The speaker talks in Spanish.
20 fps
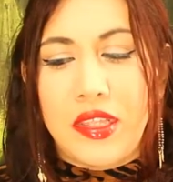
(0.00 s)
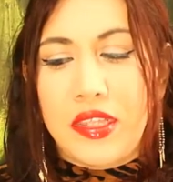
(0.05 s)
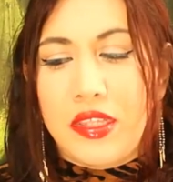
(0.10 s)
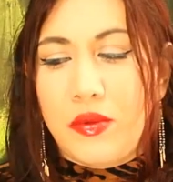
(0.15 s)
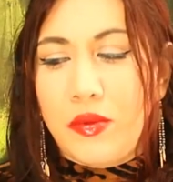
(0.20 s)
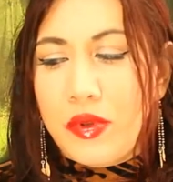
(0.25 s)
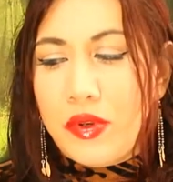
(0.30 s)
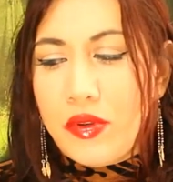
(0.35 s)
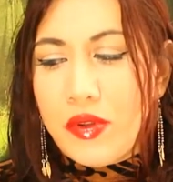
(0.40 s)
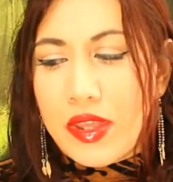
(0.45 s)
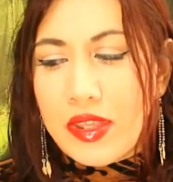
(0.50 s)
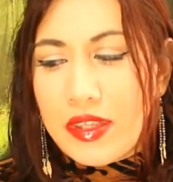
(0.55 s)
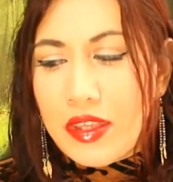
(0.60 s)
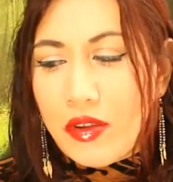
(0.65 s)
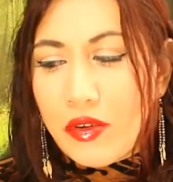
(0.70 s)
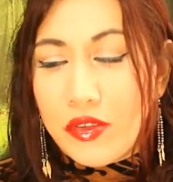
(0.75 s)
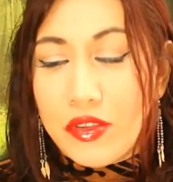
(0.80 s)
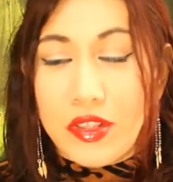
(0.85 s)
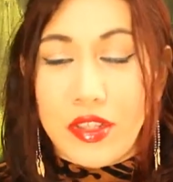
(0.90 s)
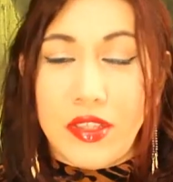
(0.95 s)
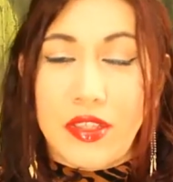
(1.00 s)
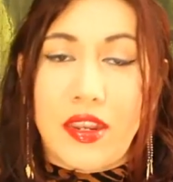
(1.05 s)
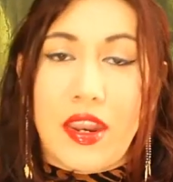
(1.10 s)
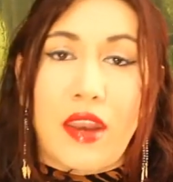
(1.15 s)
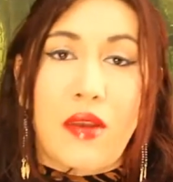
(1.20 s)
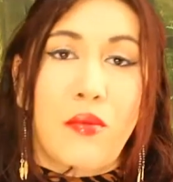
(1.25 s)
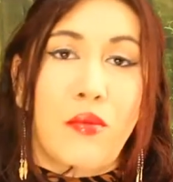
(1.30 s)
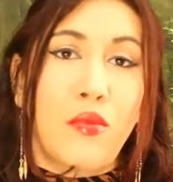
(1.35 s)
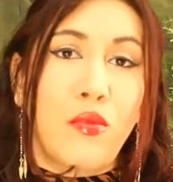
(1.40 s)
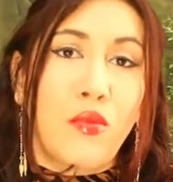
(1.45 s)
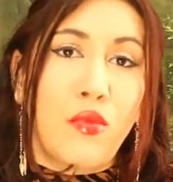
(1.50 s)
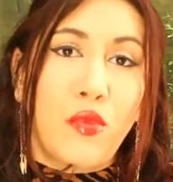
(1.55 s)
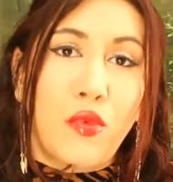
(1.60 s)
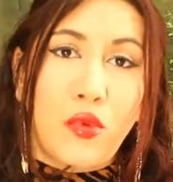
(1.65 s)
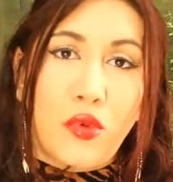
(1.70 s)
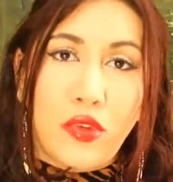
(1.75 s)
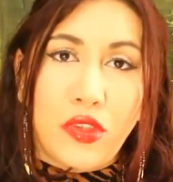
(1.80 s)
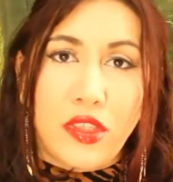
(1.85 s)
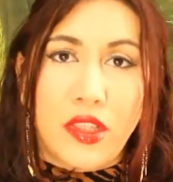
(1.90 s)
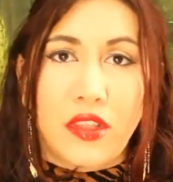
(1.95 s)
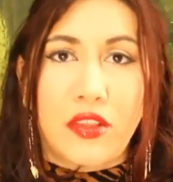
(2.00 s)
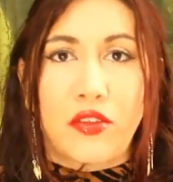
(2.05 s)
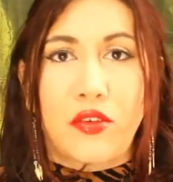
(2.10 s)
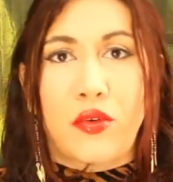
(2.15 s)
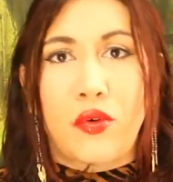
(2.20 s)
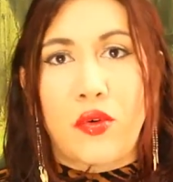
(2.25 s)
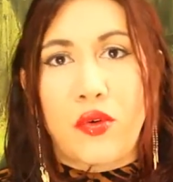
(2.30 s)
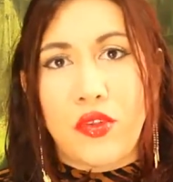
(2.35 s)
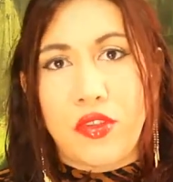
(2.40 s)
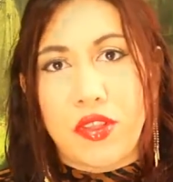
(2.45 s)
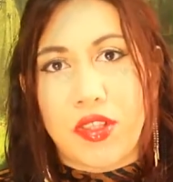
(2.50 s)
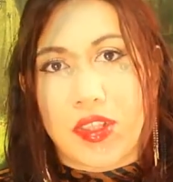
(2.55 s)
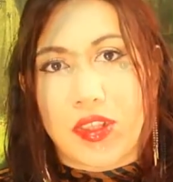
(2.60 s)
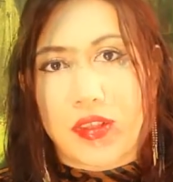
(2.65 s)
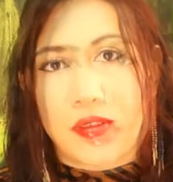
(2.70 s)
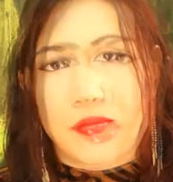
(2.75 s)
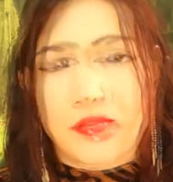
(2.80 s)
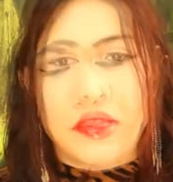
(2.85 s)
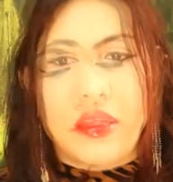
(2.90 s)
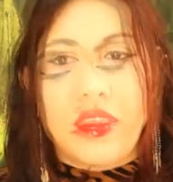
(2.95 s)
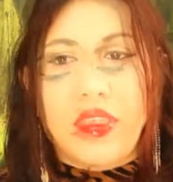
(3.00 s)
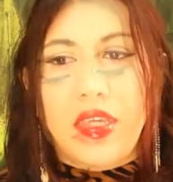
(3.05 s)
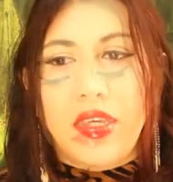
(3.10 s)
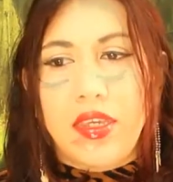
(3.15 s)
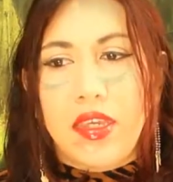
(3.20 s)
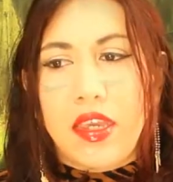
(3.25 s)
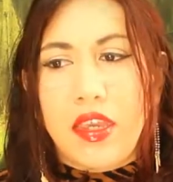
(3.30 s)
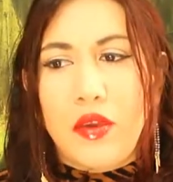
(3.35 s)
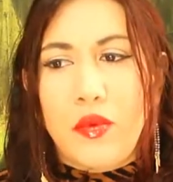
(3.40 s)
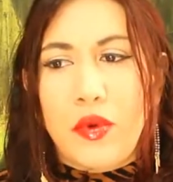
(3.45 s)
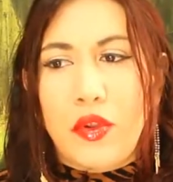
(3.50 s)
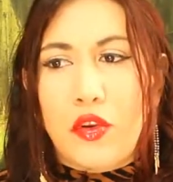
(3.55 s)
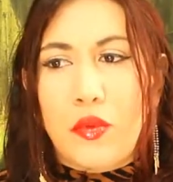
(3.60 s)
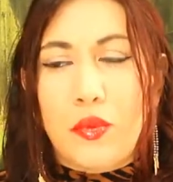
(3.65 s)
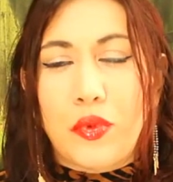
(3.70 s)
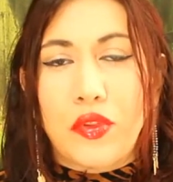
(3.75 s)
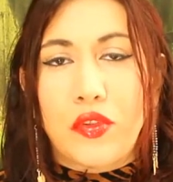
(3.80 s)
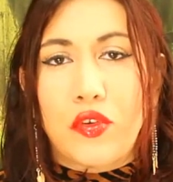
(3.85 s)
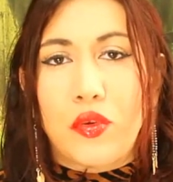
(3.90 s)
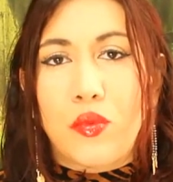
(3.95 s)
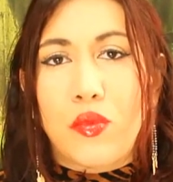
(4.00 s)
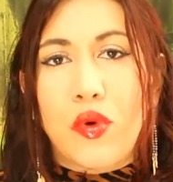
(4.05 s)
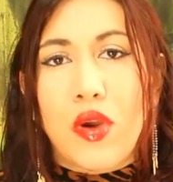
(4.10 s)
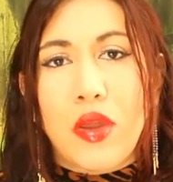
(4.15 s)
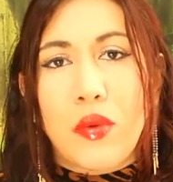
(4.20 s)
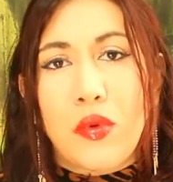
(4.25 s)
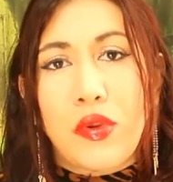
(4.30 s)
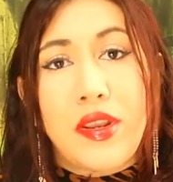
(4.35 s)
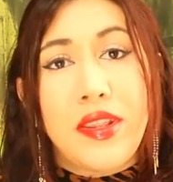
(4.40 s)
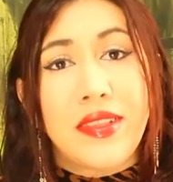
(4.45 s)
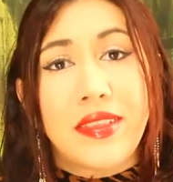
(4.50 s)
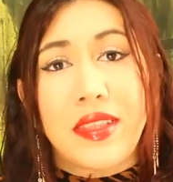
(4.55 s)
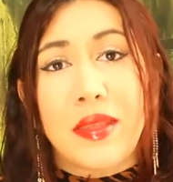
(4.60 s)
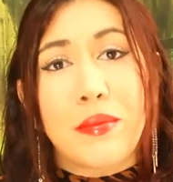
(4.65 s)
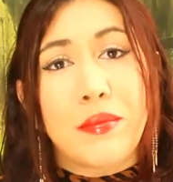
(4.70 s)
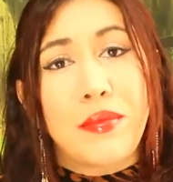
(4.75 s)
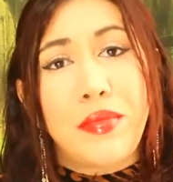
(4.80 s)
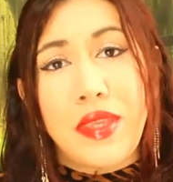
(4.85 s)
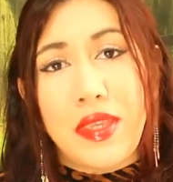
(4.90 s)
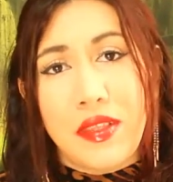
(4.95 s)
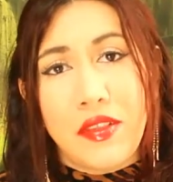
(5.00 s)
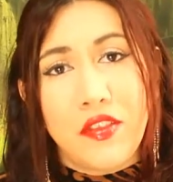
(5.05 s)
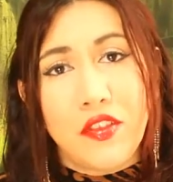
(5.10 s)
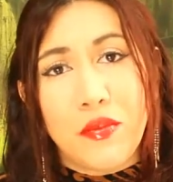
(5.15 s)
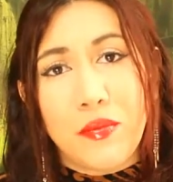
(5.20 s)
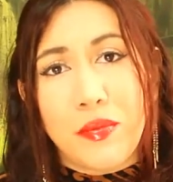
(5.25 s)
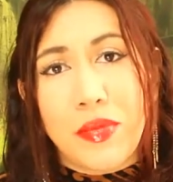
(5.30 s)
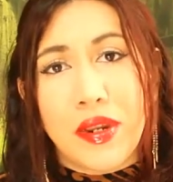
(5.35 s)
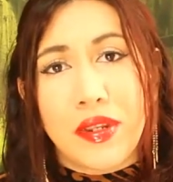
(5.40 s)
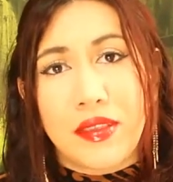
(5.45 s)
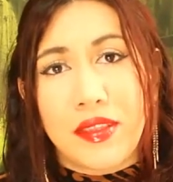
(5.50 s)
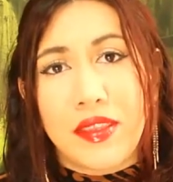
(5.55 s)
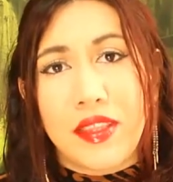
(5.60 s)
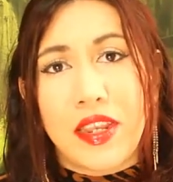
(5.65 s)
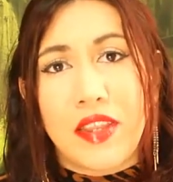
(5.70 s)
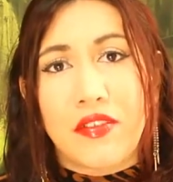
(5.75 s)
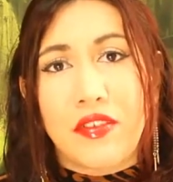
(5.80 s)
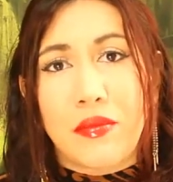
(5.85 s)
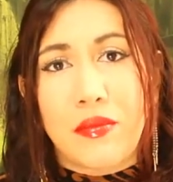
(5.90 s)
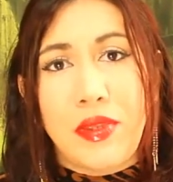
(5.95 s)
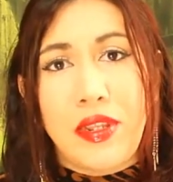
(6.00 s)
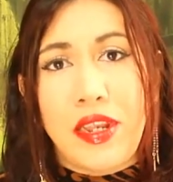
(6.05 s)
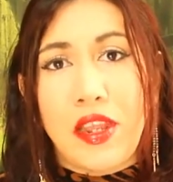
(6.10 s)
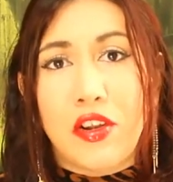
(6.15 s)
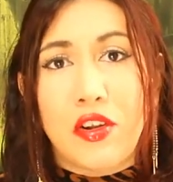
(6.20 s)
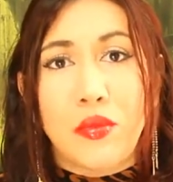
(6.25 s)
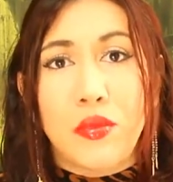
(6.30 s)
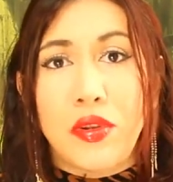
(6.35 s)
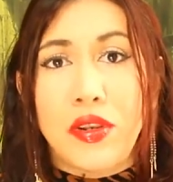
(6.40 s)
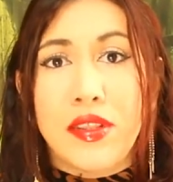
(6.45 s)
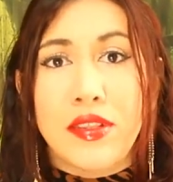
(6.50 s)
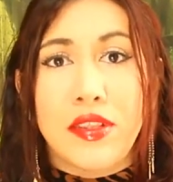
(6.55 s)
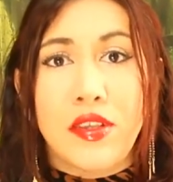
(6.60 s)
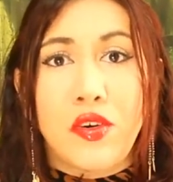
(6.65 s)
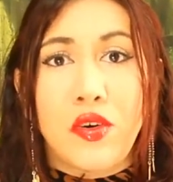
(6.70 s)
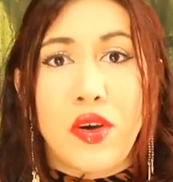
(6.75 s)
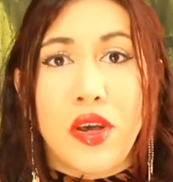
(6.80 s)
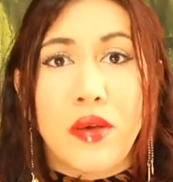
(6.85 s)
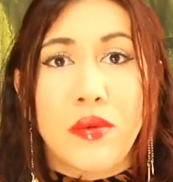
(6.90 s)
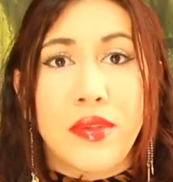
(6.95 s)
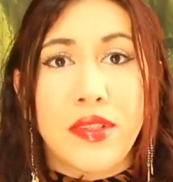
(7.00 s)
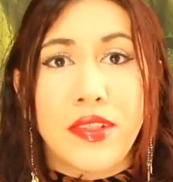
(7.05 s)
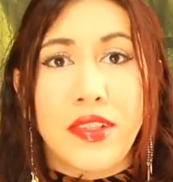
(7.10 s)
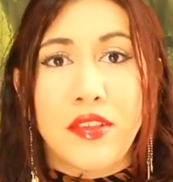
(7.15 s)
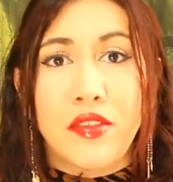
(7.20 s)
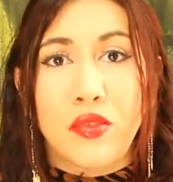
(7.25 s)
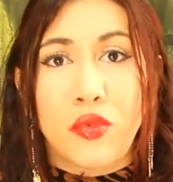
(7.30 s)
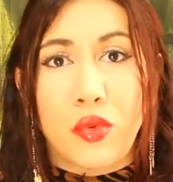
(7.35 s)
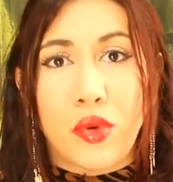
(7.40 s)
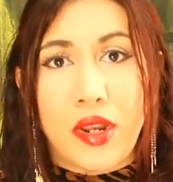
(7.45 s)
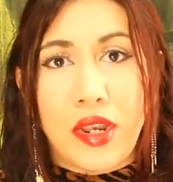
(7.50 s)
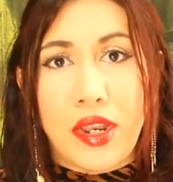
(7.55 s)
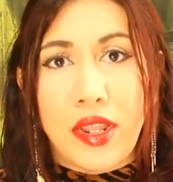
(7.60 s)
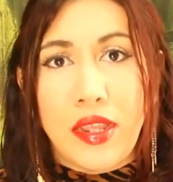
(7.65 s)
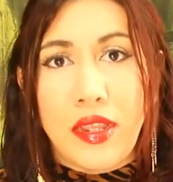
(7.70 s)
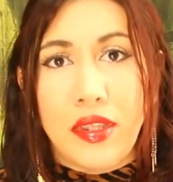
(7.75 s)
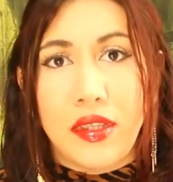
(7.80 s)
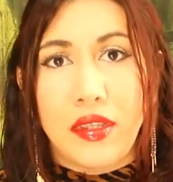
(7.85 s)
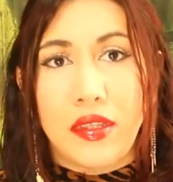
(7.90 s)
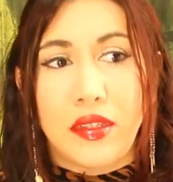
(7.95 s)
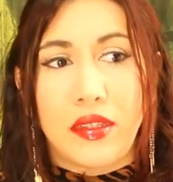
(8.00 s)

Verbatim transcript: Y bueno, hay que considerar muchas cosas, ya que bueno, pues como árboles también son parte de la familia. Como les digo, a veces duele